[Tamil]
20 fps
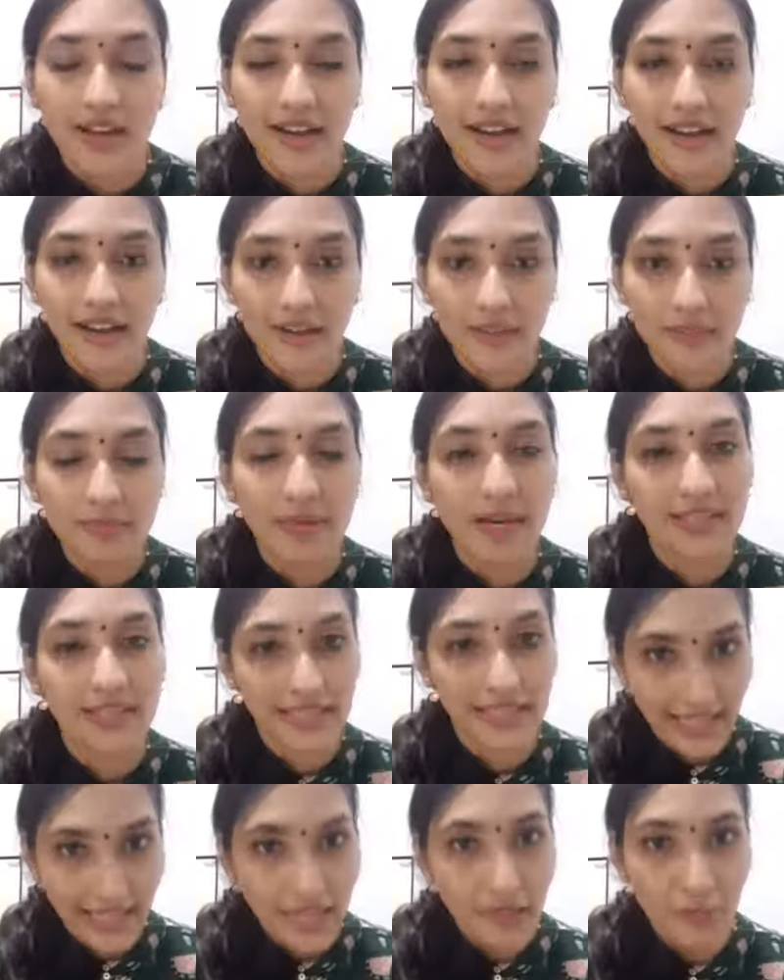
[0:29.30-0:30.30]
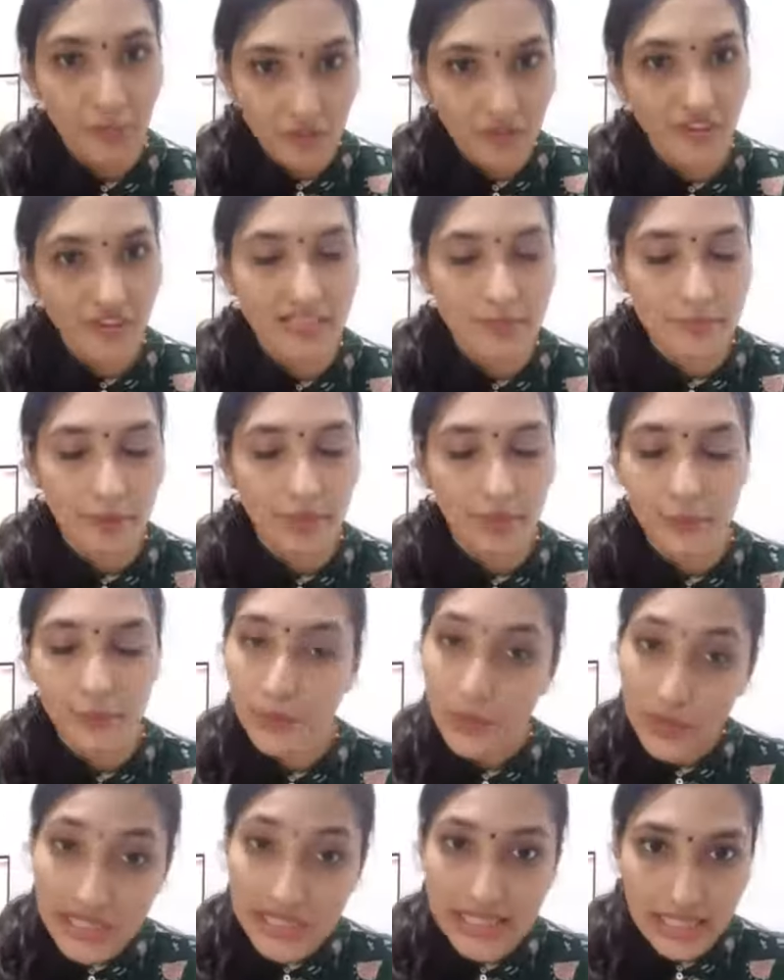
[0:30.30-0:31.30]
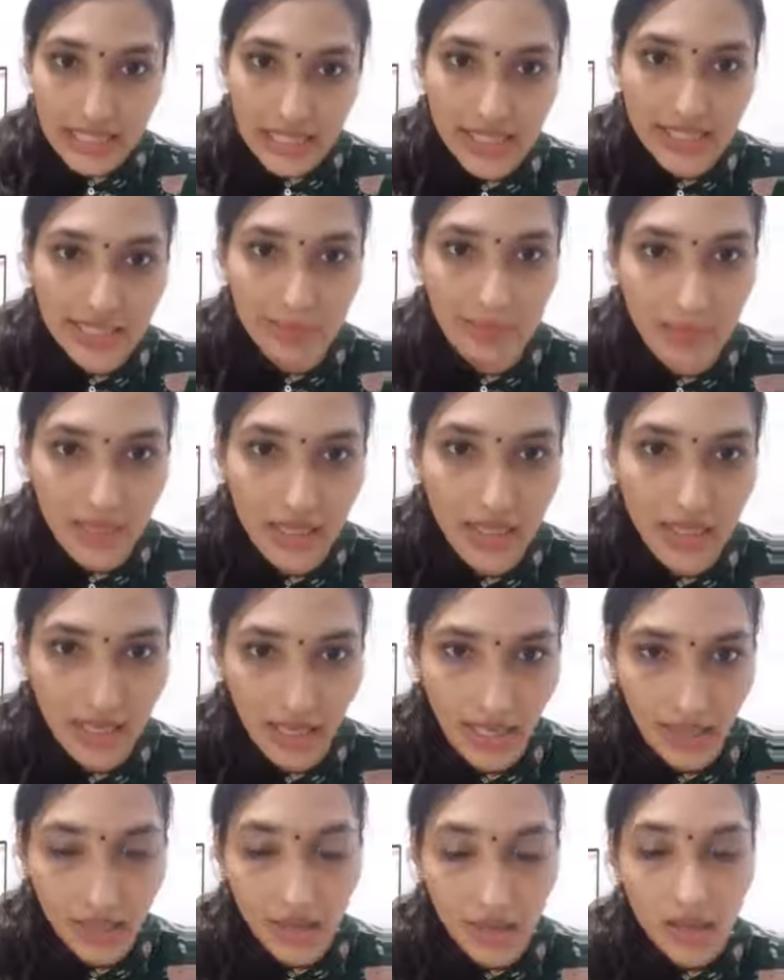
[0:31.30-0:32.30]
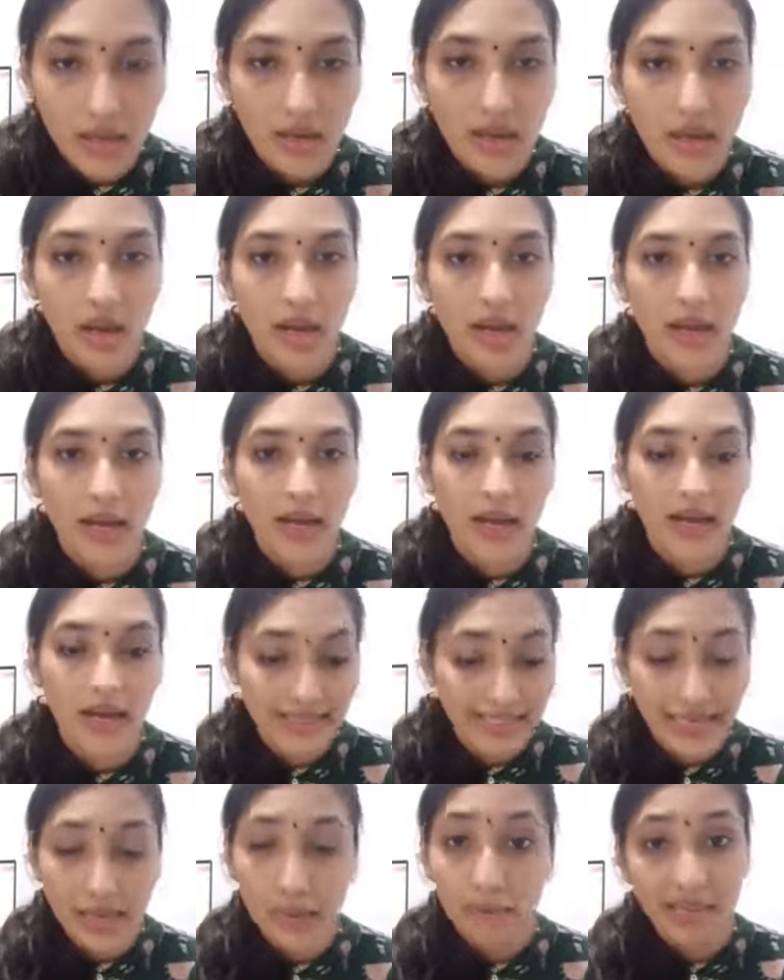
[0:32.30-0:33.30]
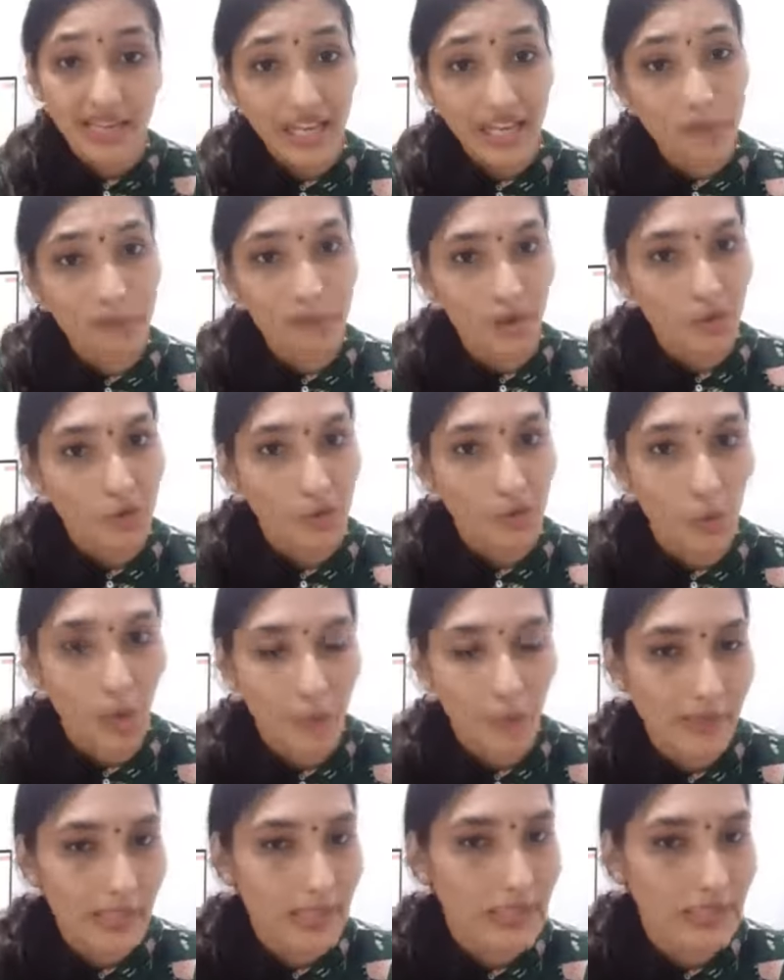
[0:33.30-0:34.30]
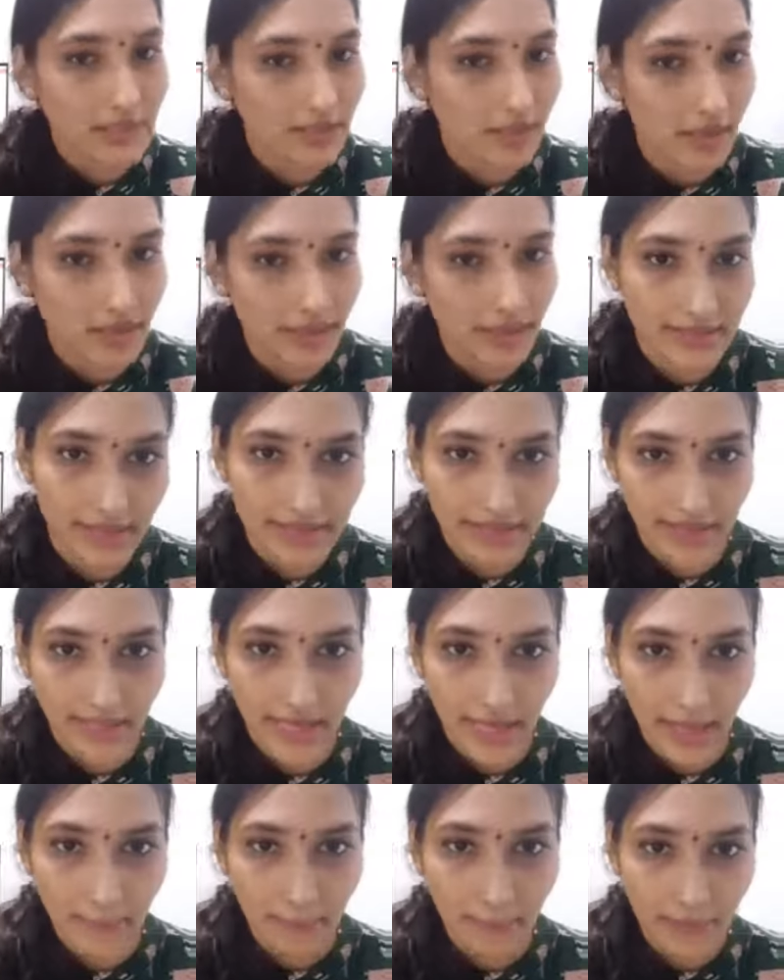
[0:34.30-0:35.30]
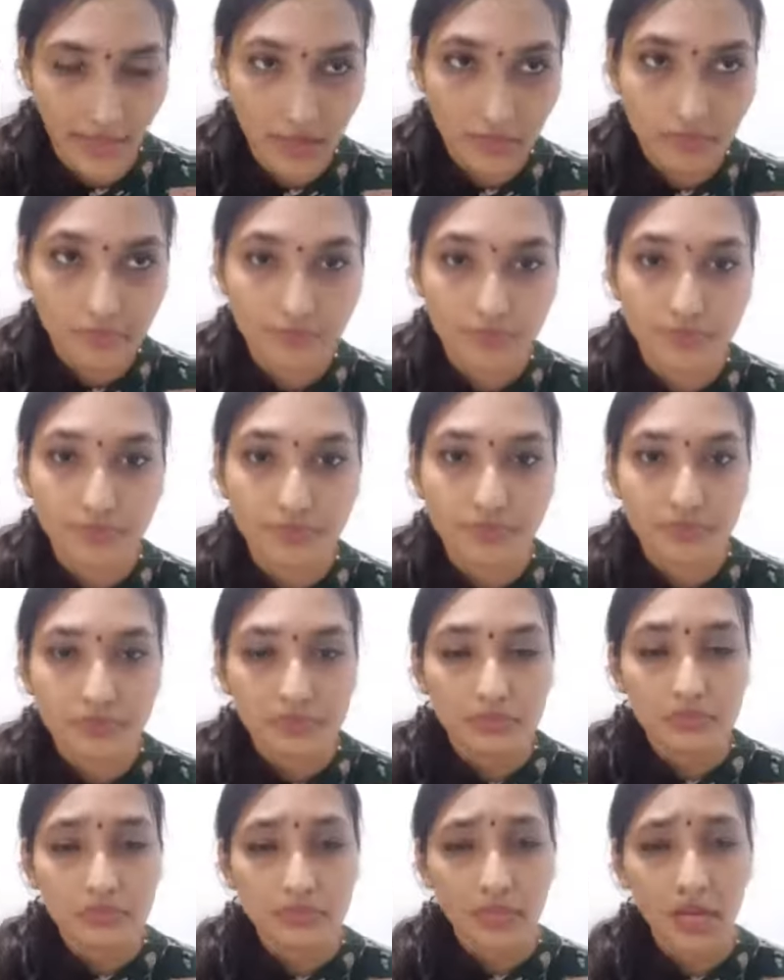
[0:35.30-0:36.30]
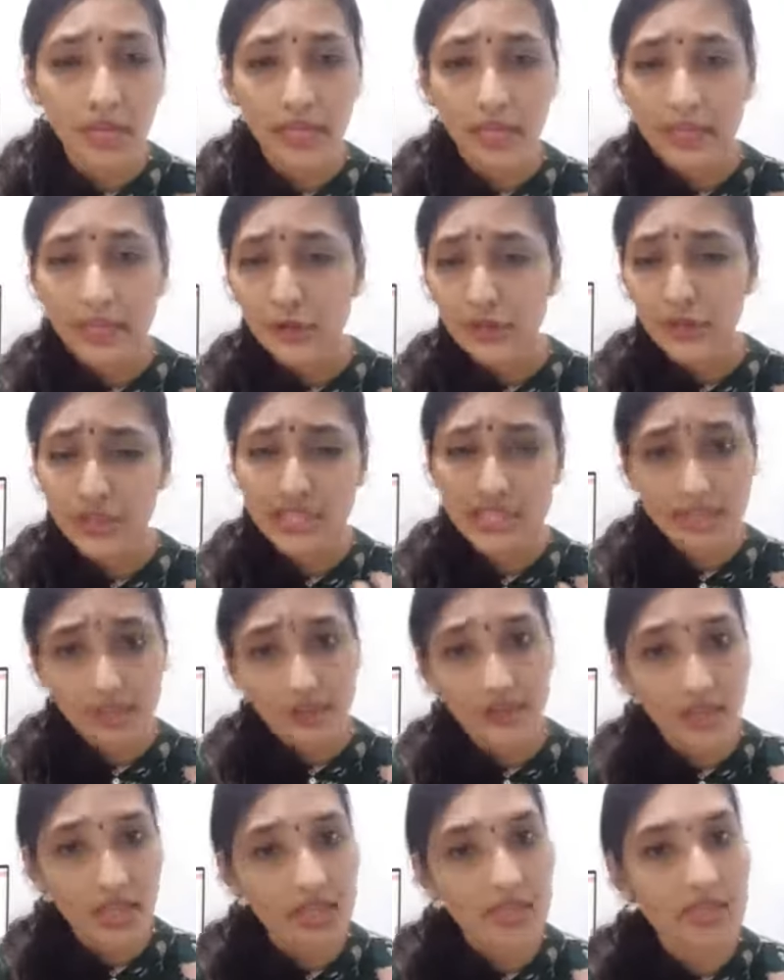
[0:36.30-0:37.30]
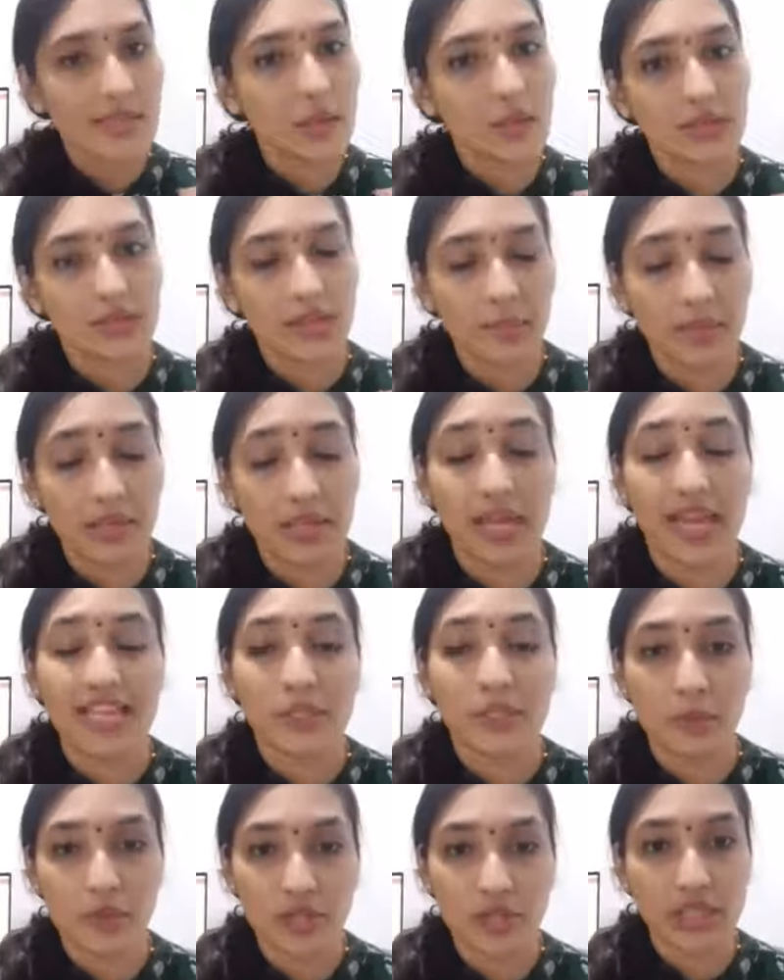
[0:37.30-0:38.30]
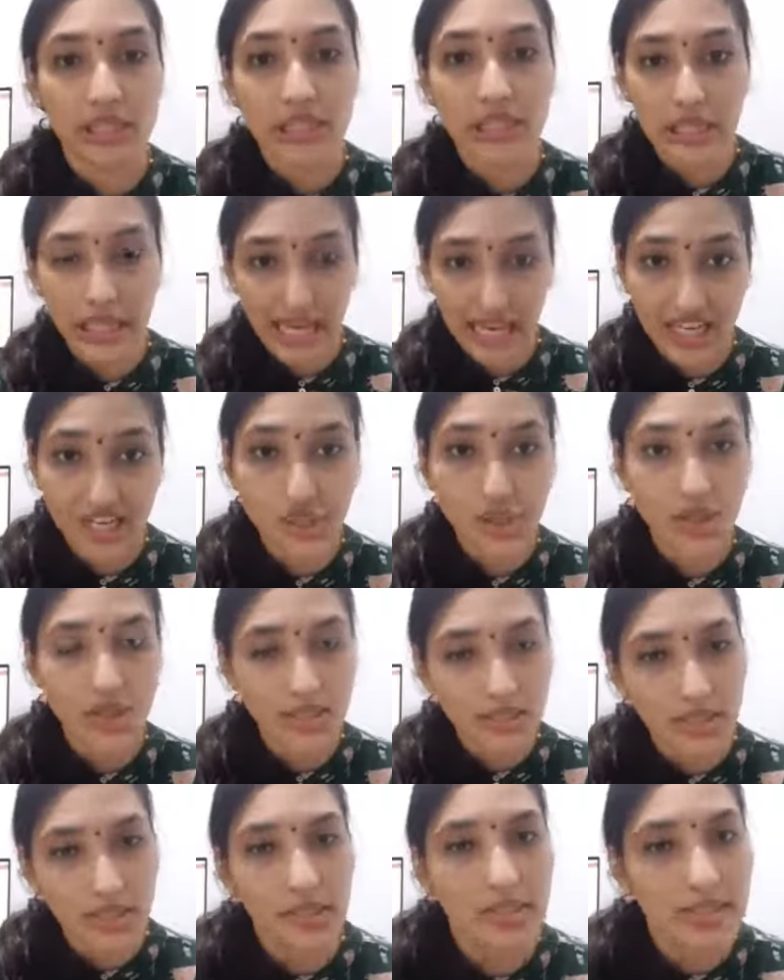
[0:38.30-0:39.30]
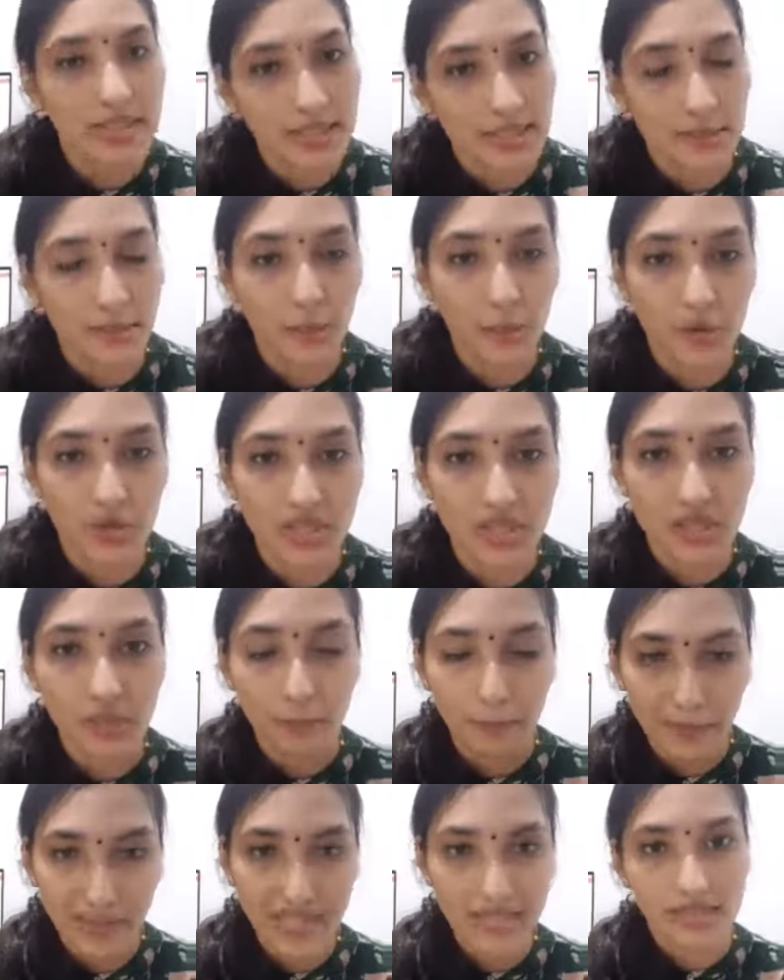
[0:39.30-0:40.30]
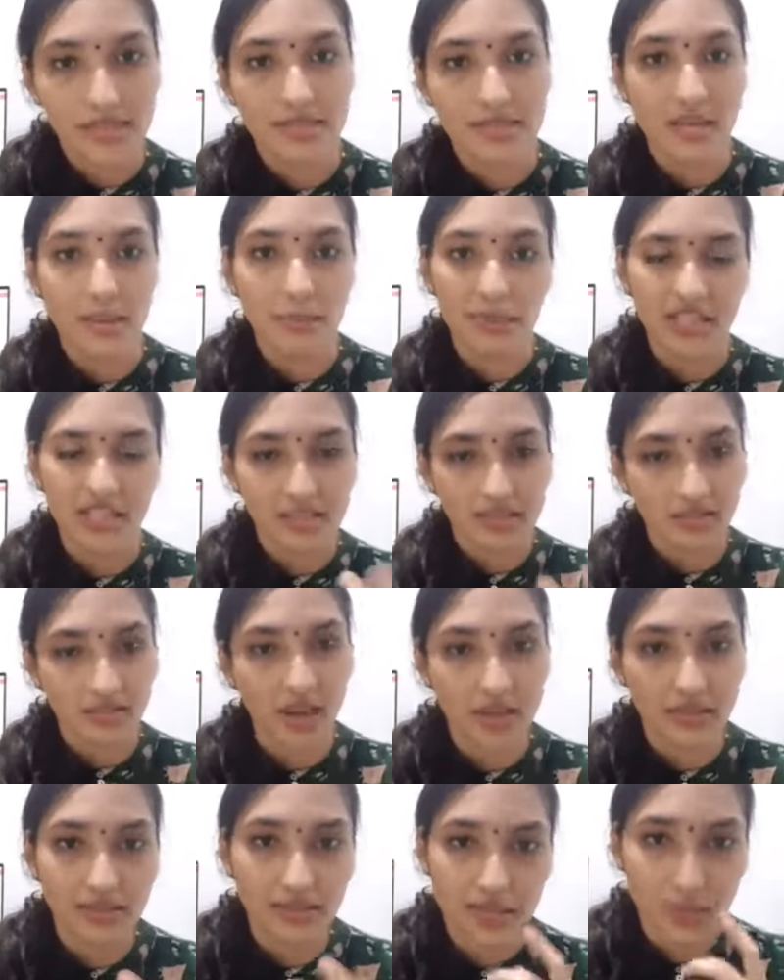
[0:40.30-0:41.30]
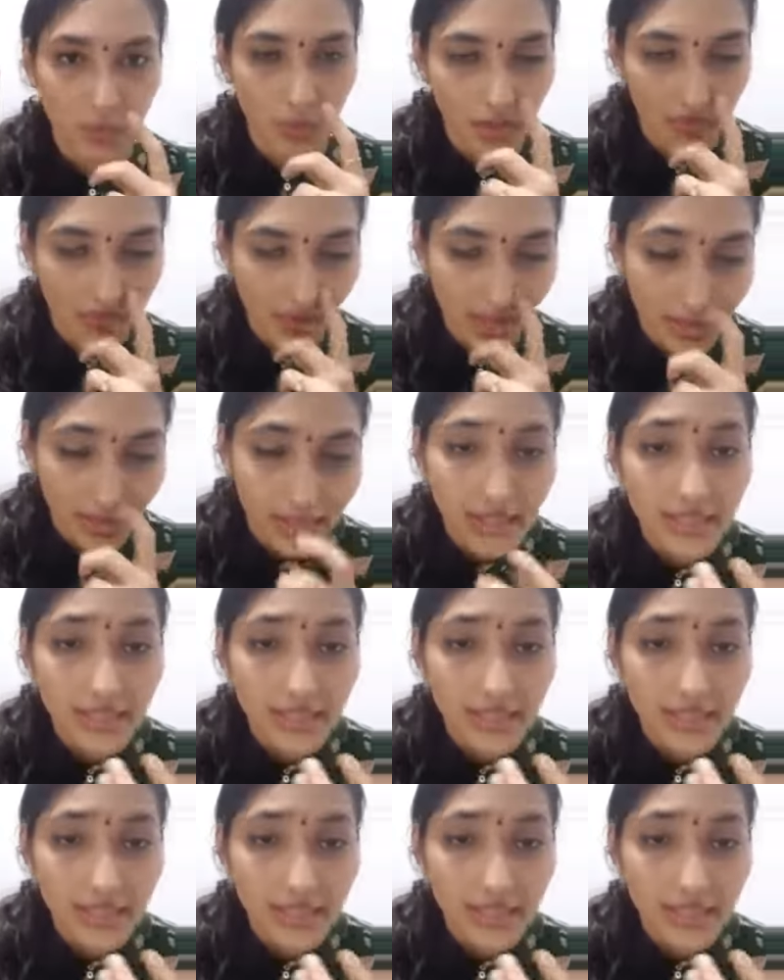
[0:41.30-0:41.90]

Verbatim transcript: uh, அது எல்லாருமே ஃபேஸ் பண்ணியிருப்போம் ஸ்டில் இட்ஸ் பீன் தேர் அதெல்லாம் பிரேக் பண்ணும் அப்படிங்கிறதுக்காக தான் இந்த கேம்பெயின் ஒரு சர்வே என்ன சொல்லுது அப்படின்னா எஸ்பெஷலி ஏஷியன் கேர்ள்ஸ் கிட்ட போயிட்டு பீரியட்ஸ் அப்படிங்கிற வார்த்தை சொன்னாவே